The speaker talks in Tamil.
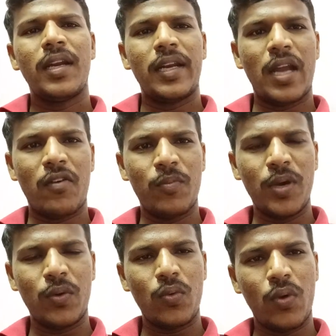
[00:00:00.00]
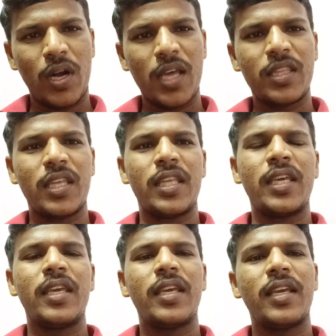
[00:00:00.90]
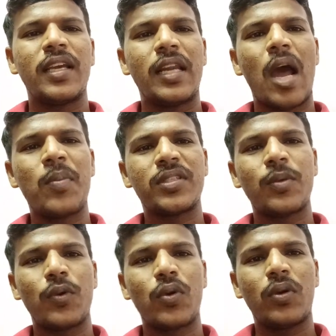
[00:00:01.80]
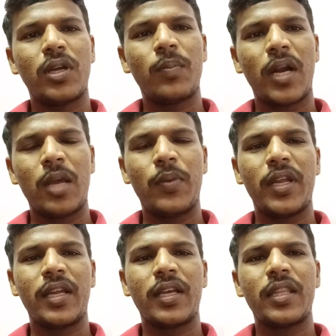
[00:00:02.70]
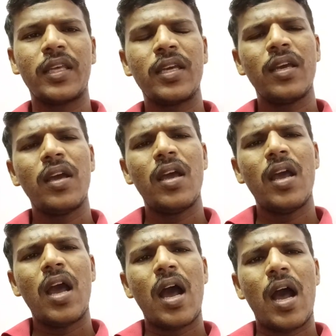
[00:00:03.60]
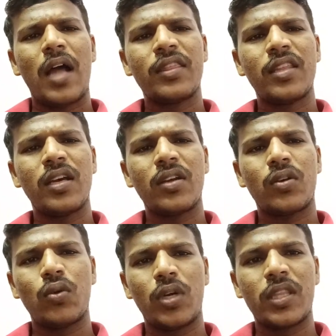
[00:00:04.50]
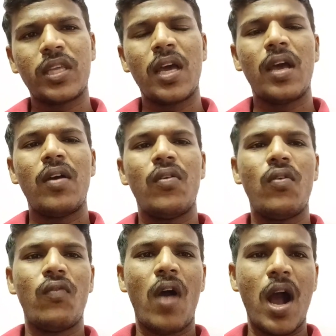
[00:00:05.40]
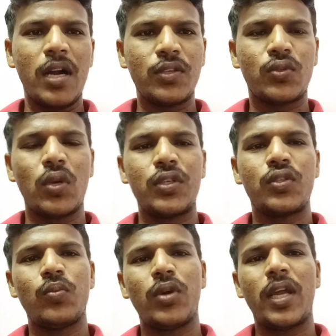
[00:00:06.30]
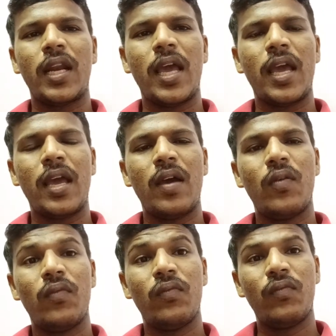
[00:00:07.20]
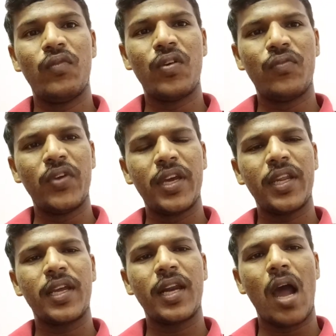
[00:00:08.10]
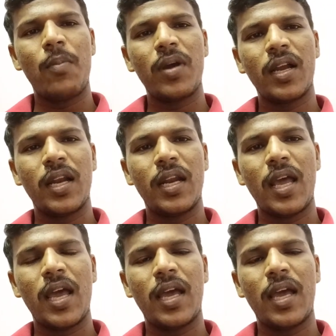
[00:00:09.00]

நவம்பர் ஒன்றாம் தேதி கிராம சபை கூட்டம் நடைபெற இருக்குது அந்த கூட்டத்தை வார்டு சுழற்சி முறையில் வெவ்வேறு கிராமங்களில்